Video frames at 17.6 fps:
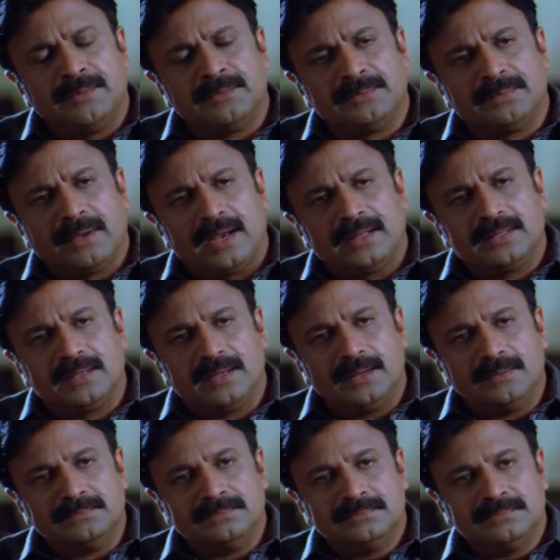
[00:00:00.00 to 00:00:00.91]
సైమన్
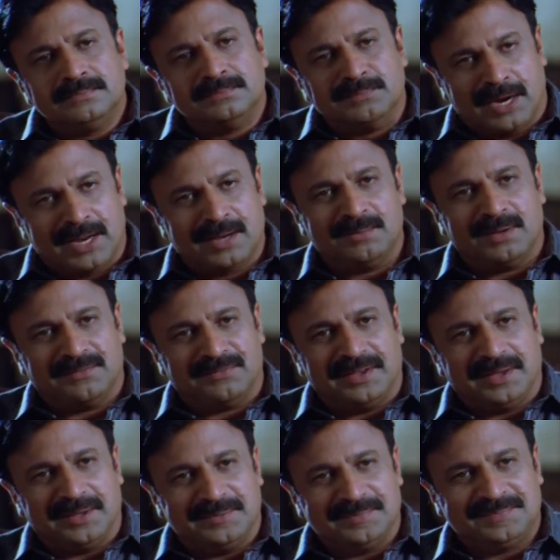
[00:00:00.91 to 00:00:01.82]
రాజేష్ సెంట్
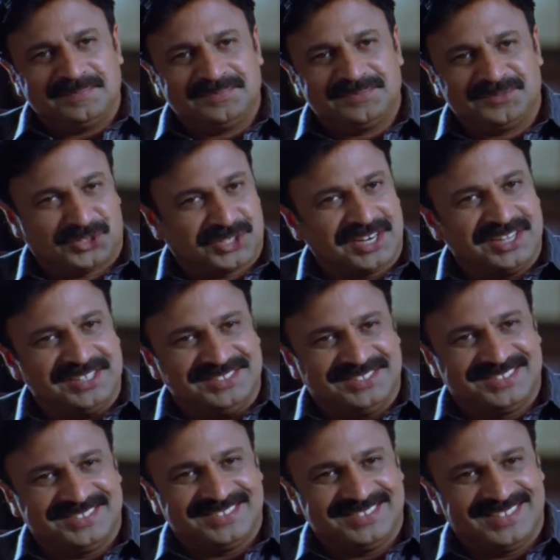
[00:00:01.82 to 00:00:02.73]
మాఫియా
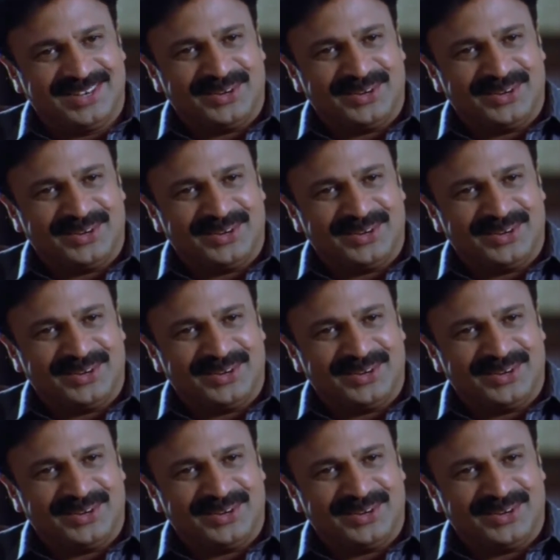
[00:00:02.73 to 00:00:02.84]
స్ట్రేంజ్